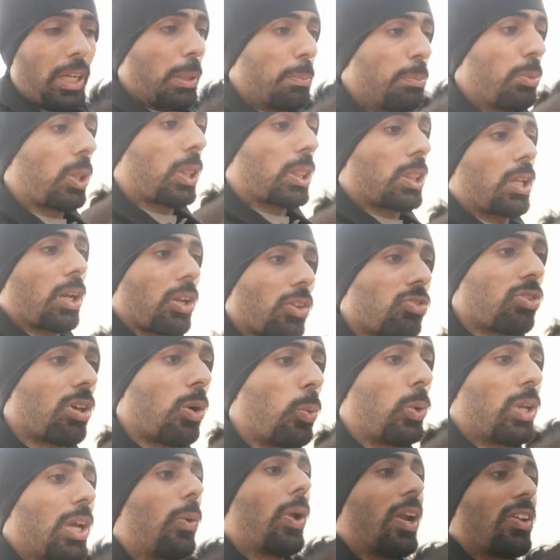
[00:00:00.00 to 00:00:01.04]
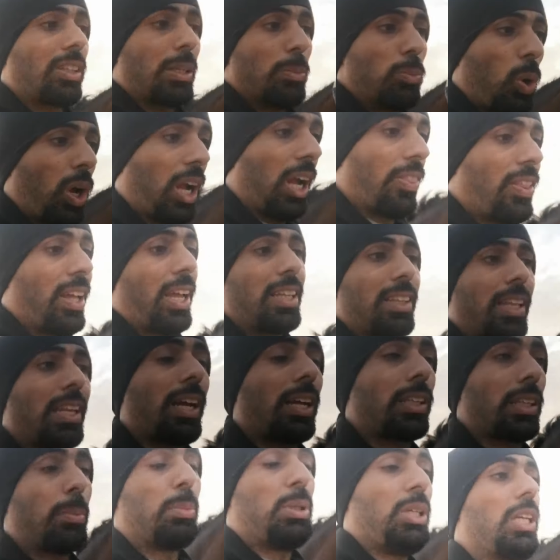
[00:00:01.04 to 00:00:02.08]
أنك مضطر تسويها ولست مخير لكن
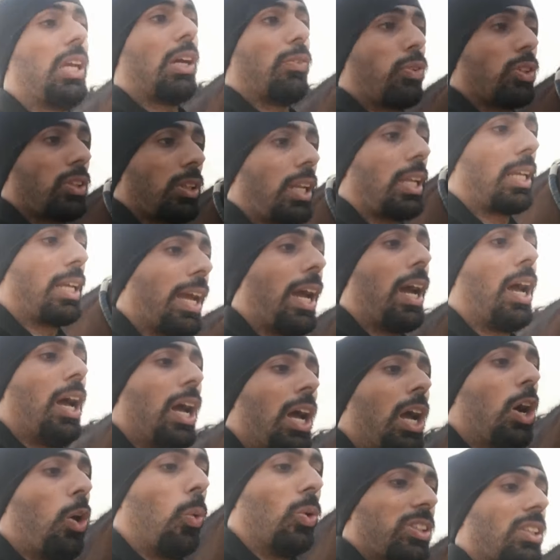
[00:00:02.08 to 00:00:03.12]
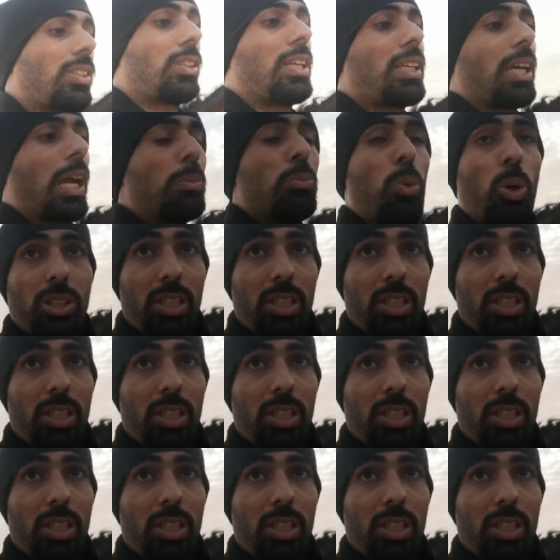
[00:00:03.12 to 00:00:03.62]
طريقة طبيعية فطرية وليست طريقة